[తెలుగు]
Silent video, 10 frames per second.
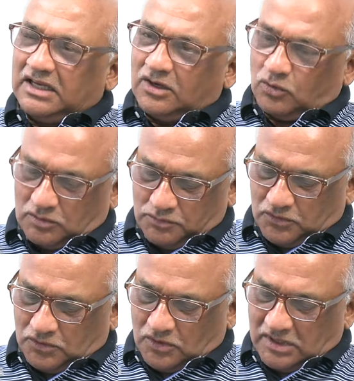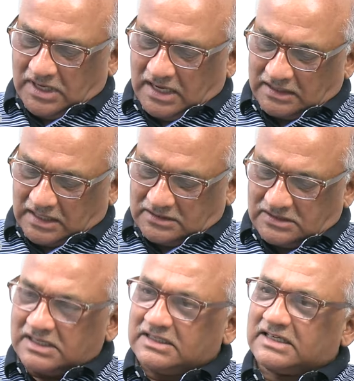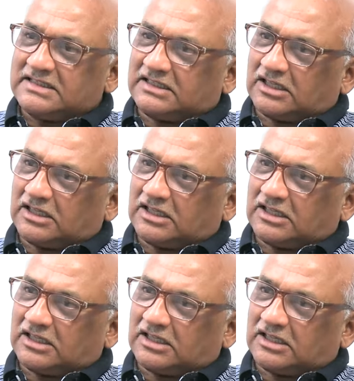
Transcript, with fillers: ఈ కుటుంబంలోనే అచ్చలు చేసి